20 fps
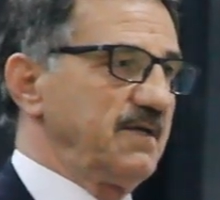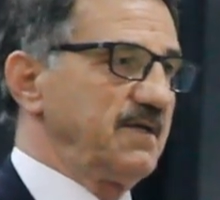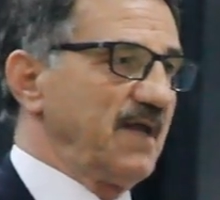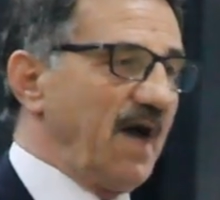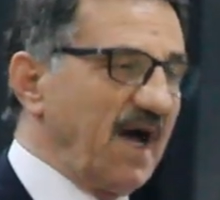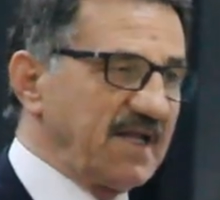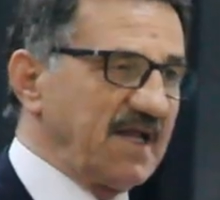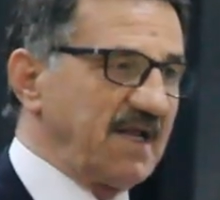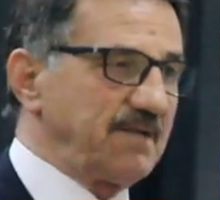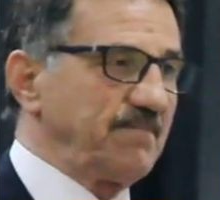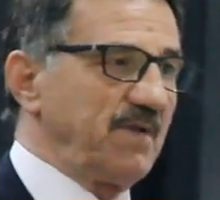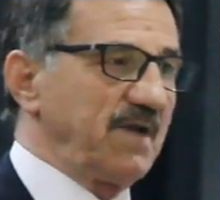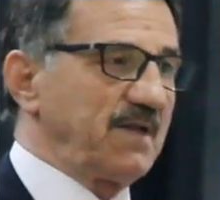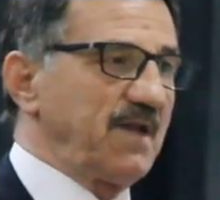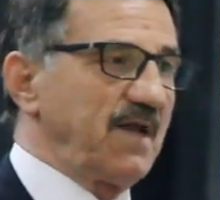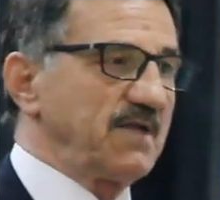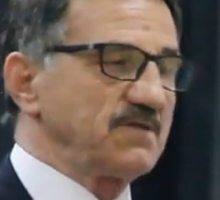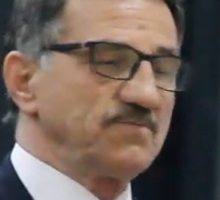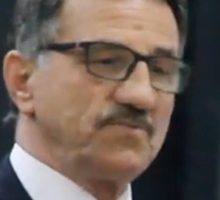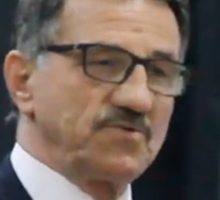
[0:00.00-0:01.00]
yad etmek
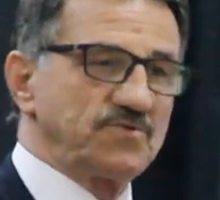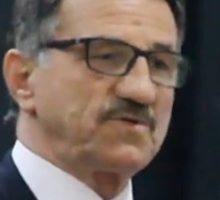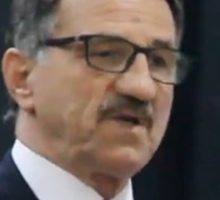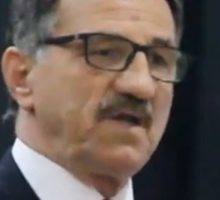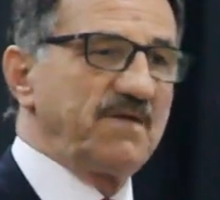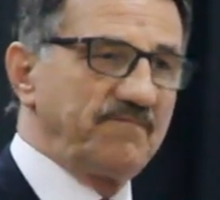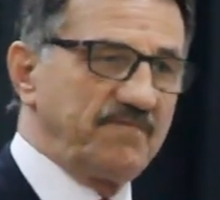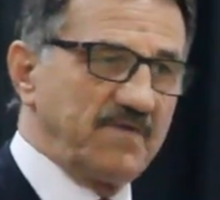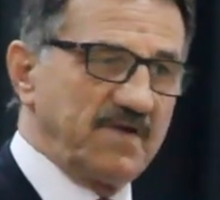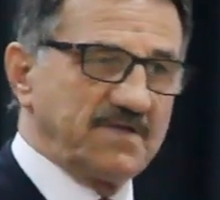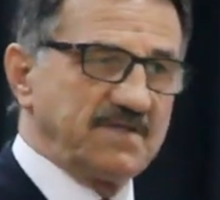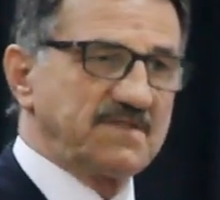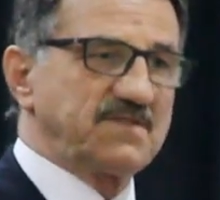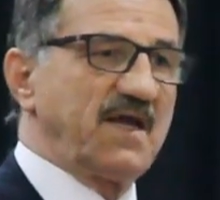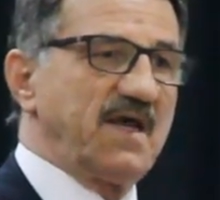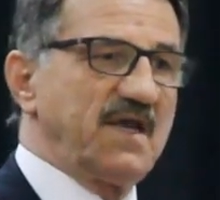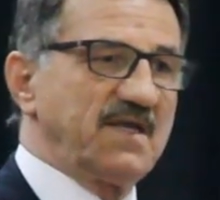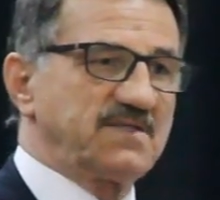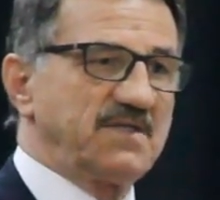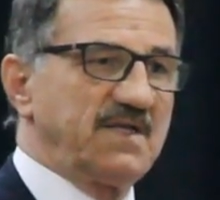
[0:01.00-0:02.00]
lazım. Hüseyin Filiz'in
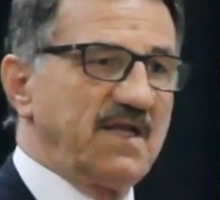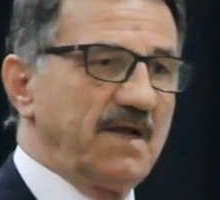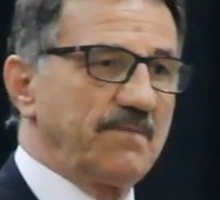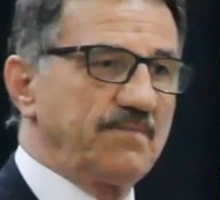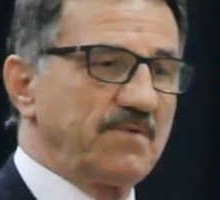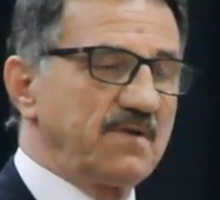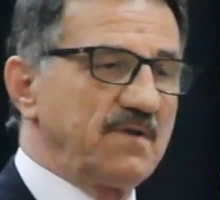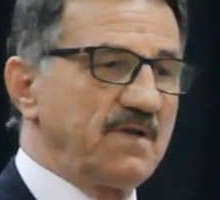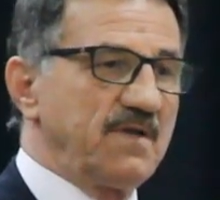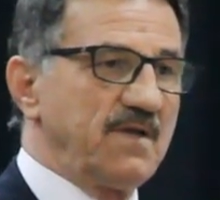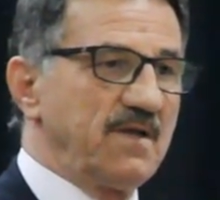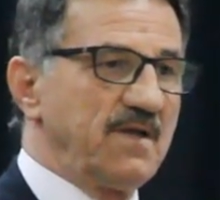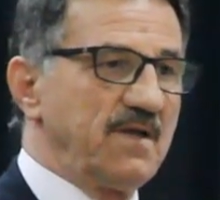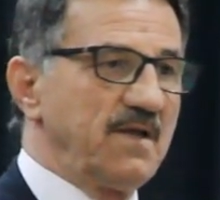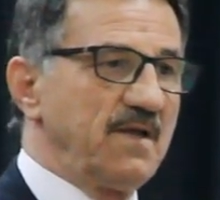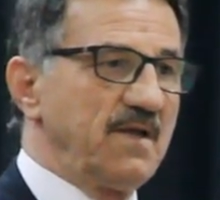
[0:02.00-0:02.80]
sayesinde yapıldı.